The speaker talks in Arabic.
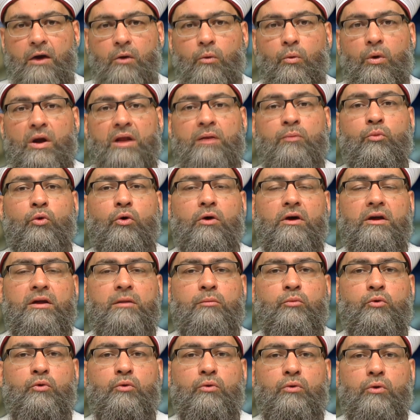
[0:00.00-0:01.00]

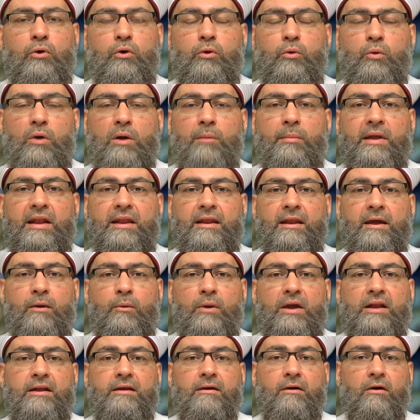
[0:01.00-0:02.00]
والمقيم هو من
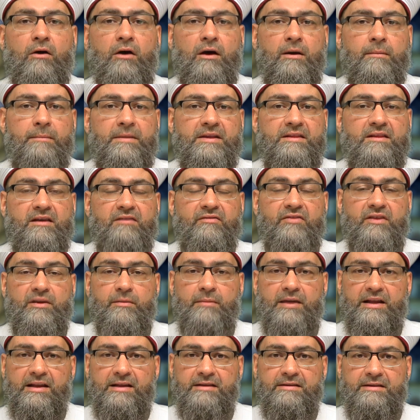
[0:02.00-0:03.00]
نوى الاقامه
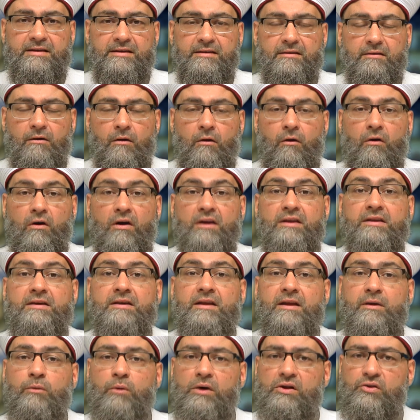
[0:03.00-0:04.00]
في بلد
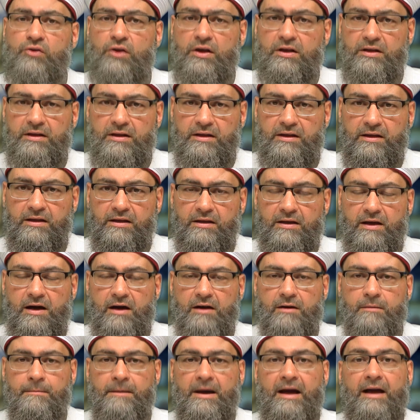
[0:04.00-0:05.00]
غير وطنه
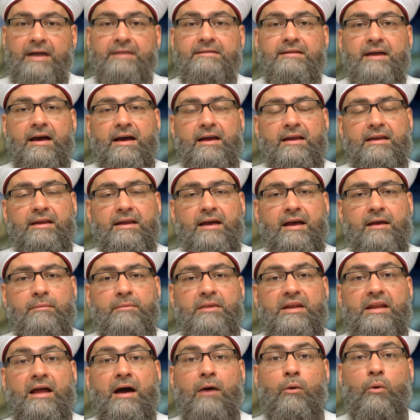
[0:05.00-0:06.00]
اربعه
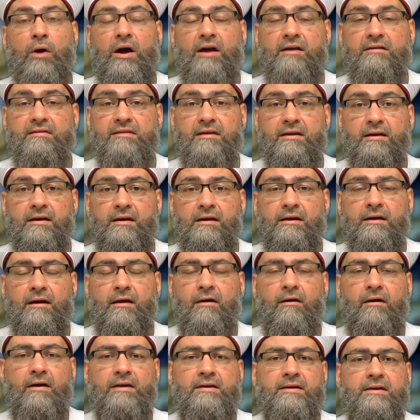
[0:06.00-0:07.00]
ايام او اكثر
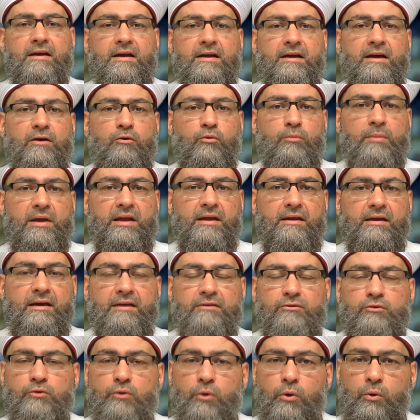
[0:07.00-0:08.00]
غير
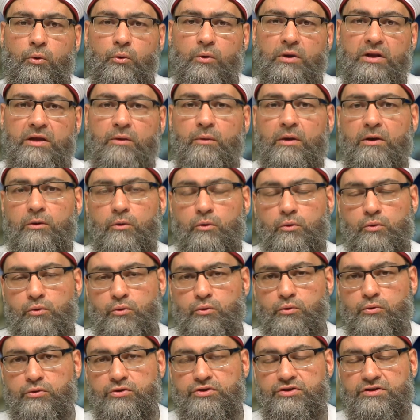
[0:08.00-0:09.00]
يومي الدخول
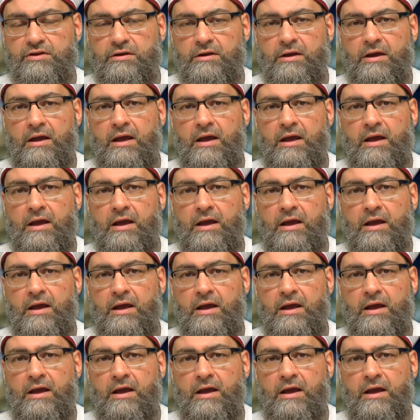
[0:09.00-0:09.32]
والخروج